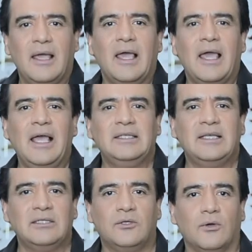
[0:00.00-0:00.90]
¿Qué es
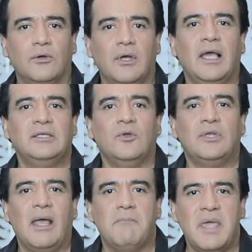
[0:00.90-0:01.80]
esto? Esto
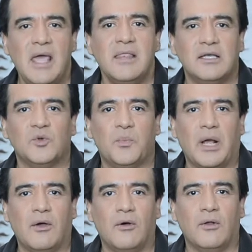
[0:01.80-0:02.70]
también es
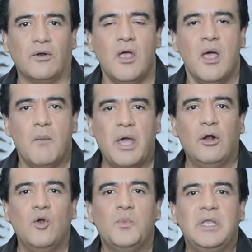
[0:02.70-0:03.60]
supracolor, pero
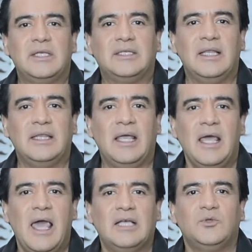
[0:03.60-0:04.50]
luminiscente
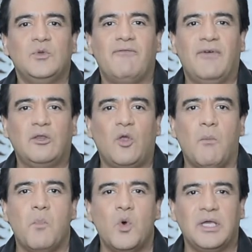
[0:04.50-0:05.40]
es un efecto
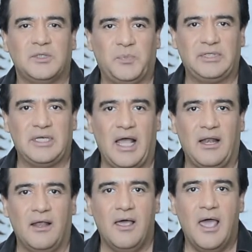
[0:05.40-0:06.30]
muy especial.
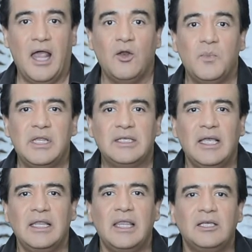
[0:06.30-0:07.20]
El
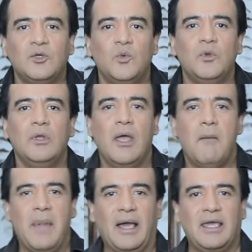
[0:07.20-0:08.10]
luminiscente es un
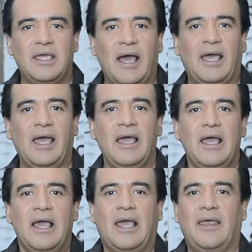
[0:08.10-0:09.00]
maquillaje
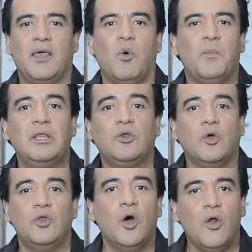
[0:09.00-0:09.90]
que de momento
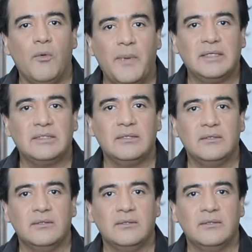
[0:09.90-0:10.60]
no lo ves,